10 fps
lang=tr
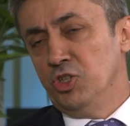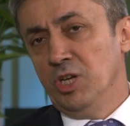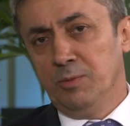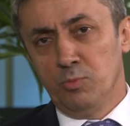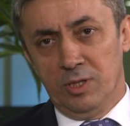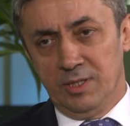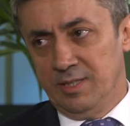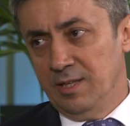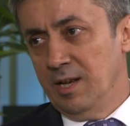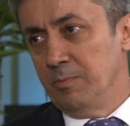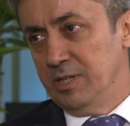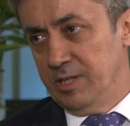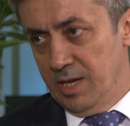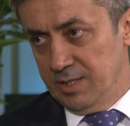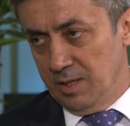inşaat mühendisleriyle bir
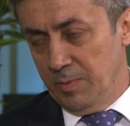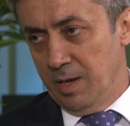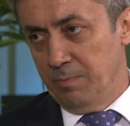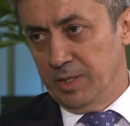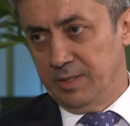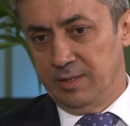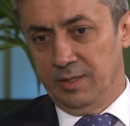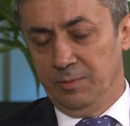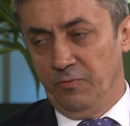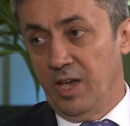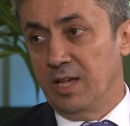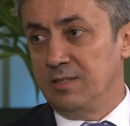kıyaslama yapmak isterim veya